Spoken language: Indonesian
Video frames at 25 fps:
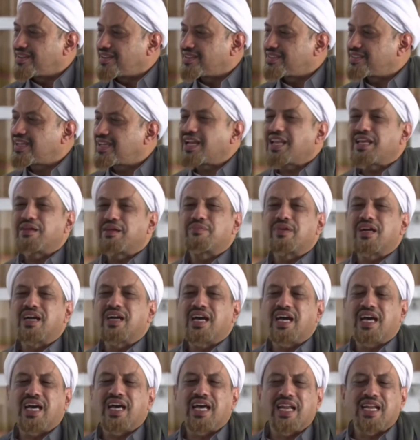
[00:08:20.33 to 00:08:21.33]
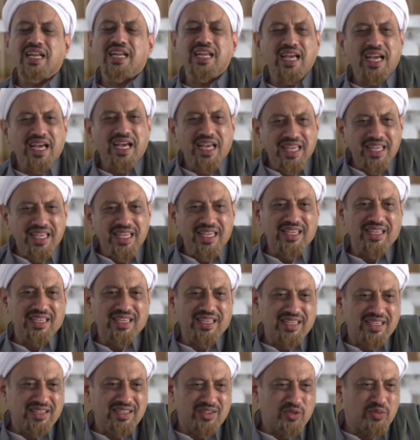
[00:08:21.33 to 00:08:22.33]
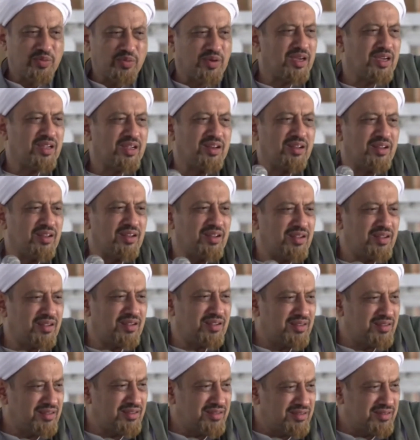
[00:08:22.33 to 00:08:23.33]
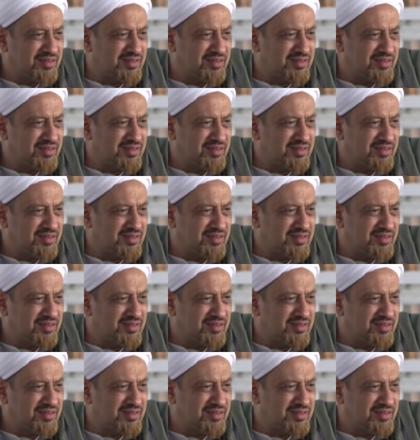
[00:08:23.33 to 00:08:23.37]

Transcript: saling menghargai subhanallah